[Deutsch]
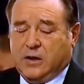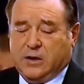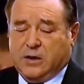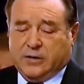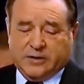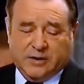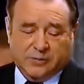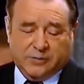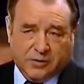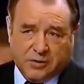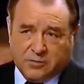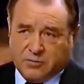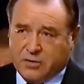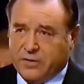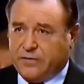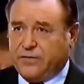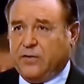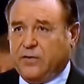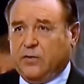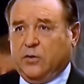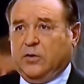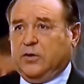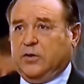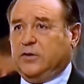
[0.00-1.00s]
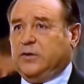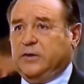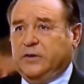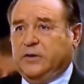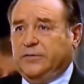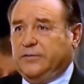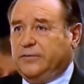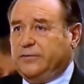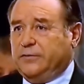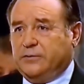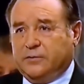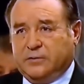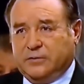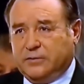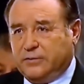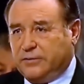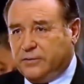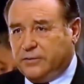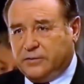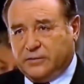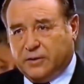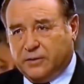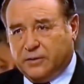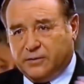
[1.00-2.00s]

es gibt immer Verrückte und äh,